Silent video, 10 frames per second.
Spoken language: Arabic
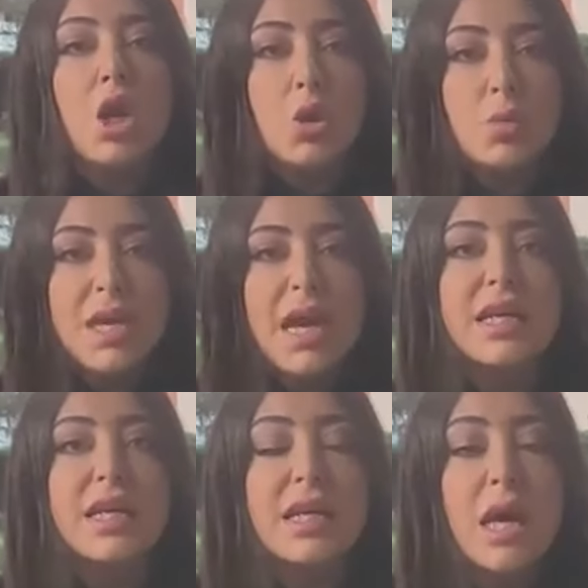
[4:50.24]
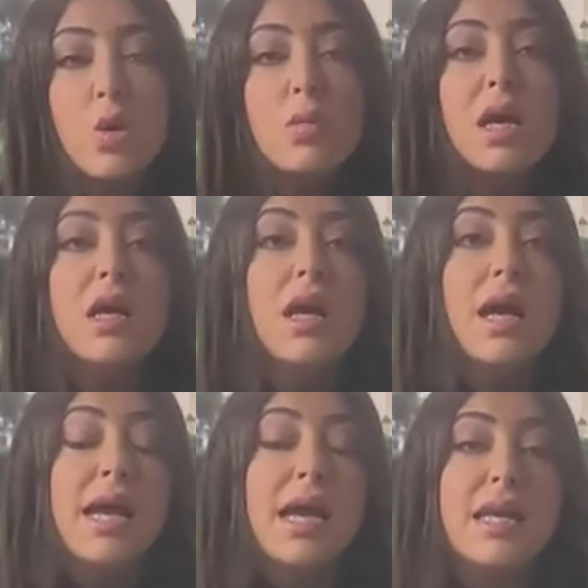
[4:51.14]
لبنان اليوم
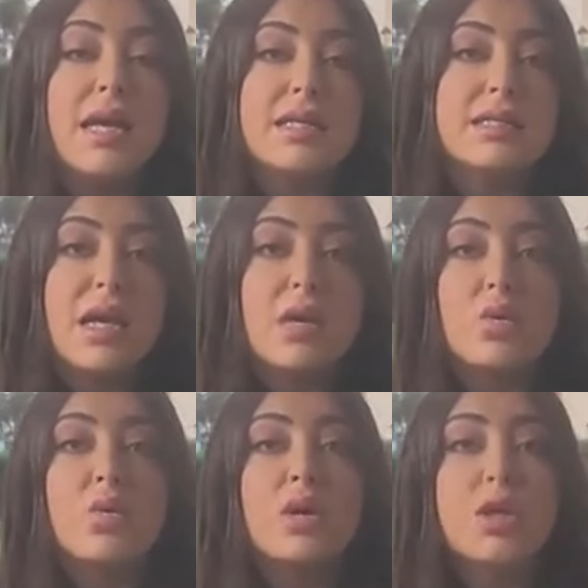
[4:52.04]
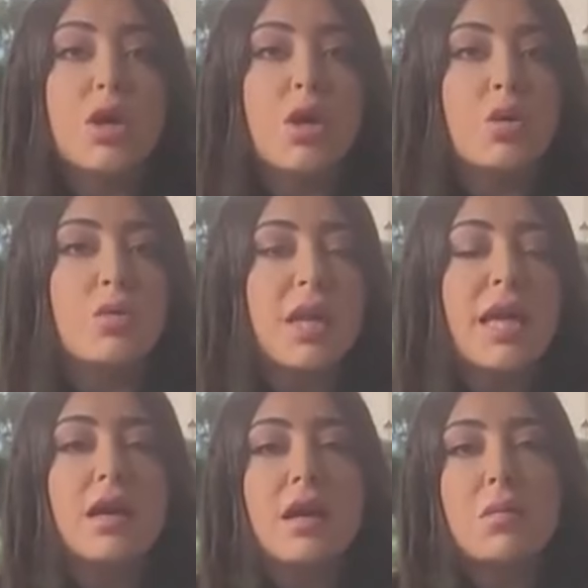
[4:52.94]
هل سيكون
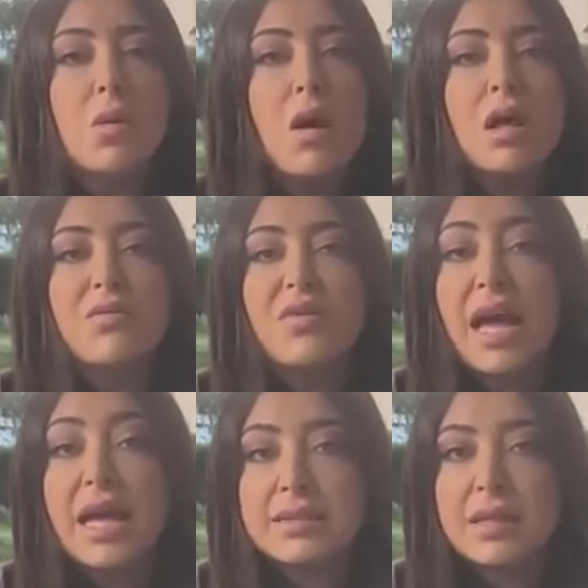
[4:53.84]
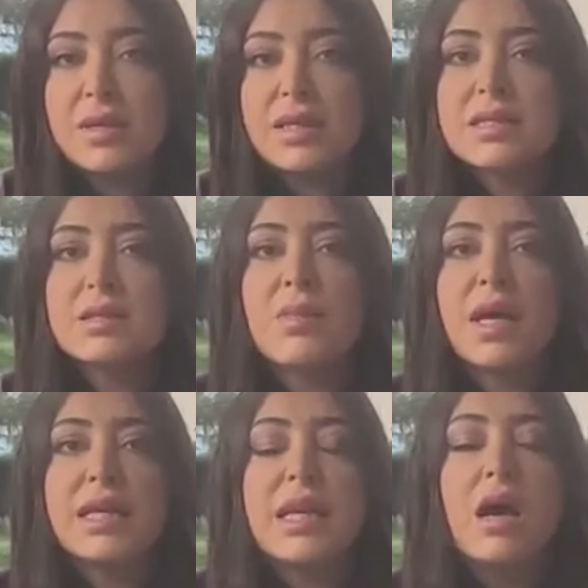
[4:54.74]
هناك مواقف حادة
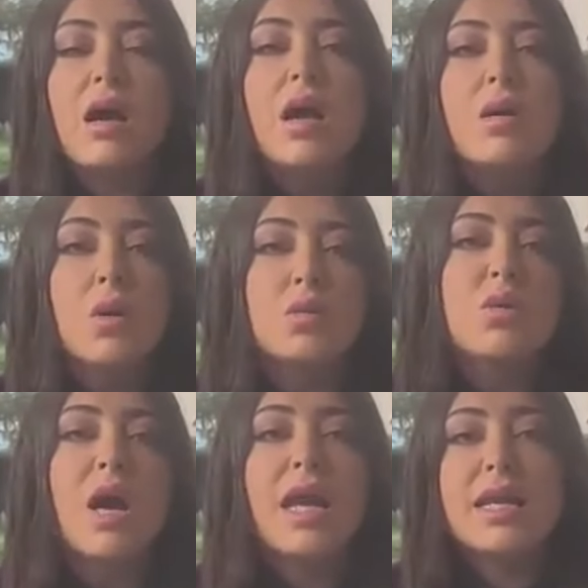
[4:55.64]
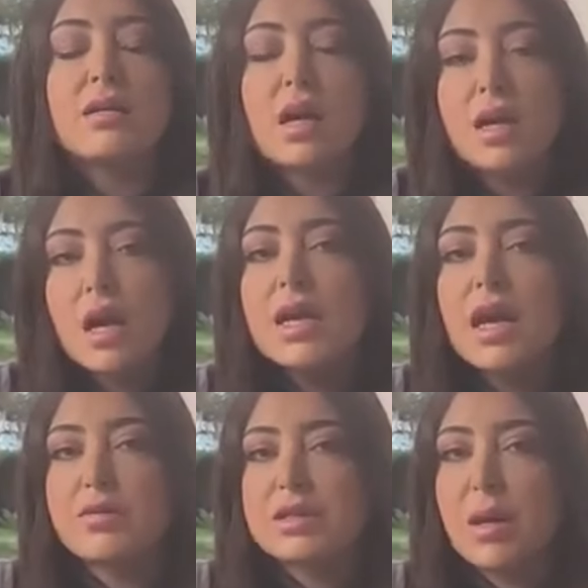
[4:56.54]
بالنسبة إلى موضوع القرار
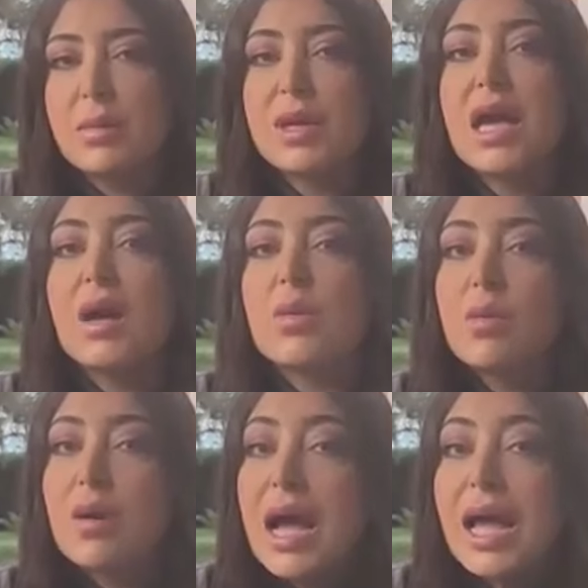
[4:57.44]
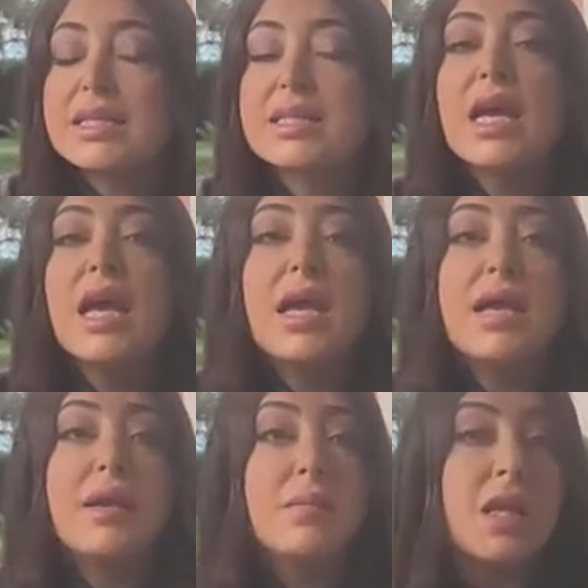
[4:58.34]
1701
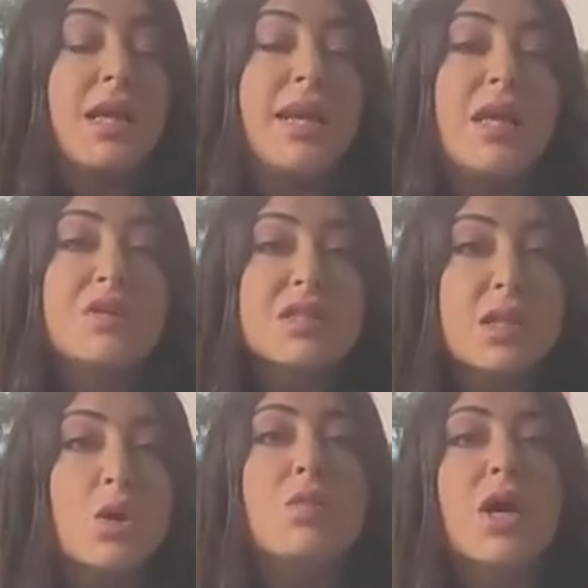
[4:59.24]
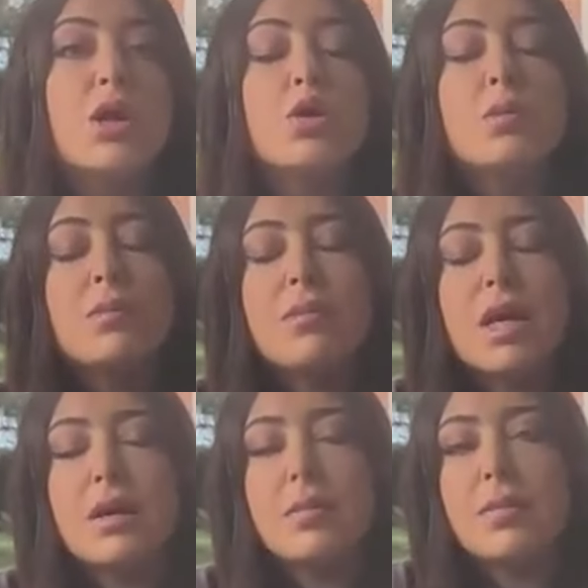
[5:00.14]
اللافت اليوم بأنه
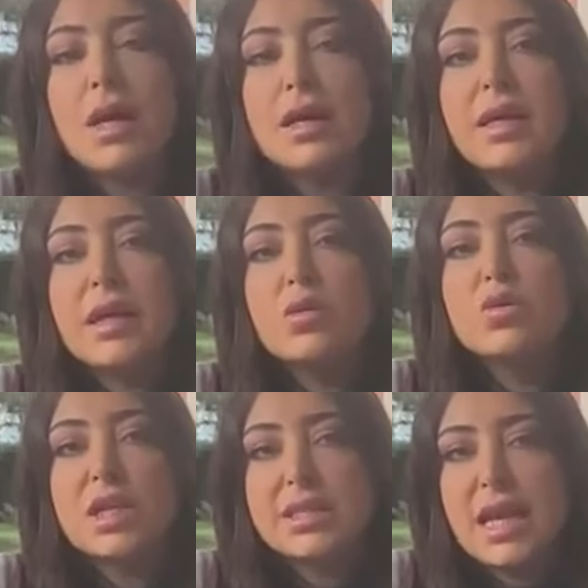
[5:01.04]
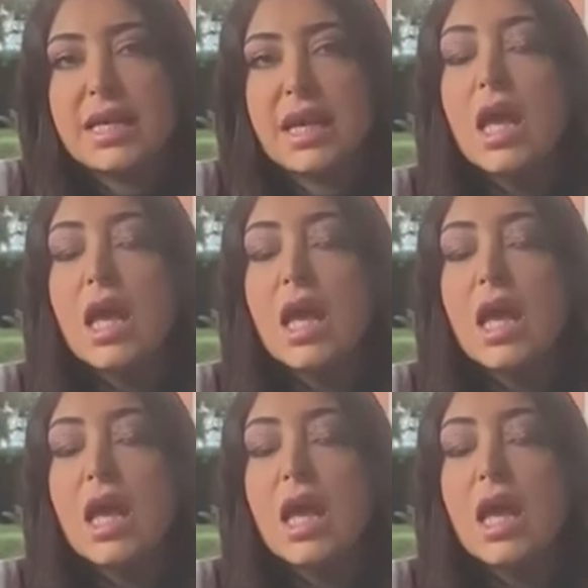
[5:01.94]
لا يوجد يعني